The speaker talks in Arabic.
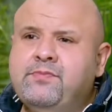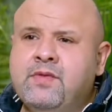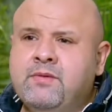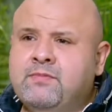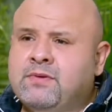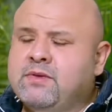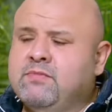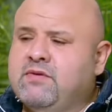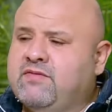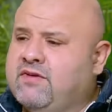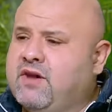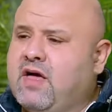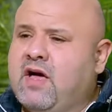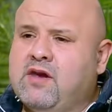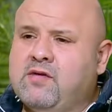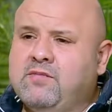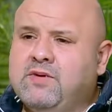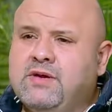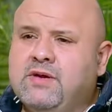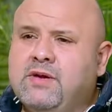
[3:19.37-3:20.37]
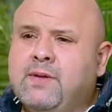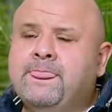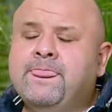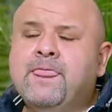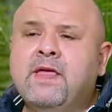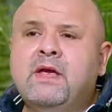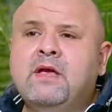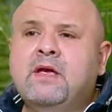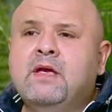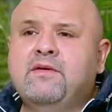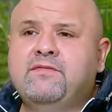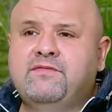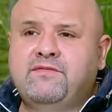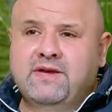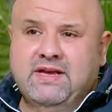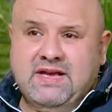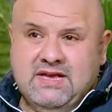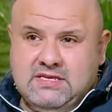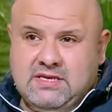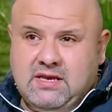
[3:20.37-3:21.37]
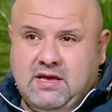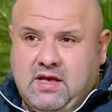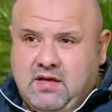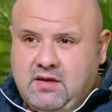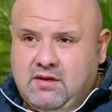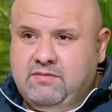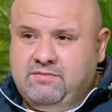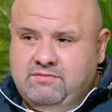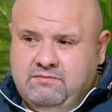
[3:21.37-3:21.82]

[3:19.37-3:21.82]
بتبقى في العربيه في كذا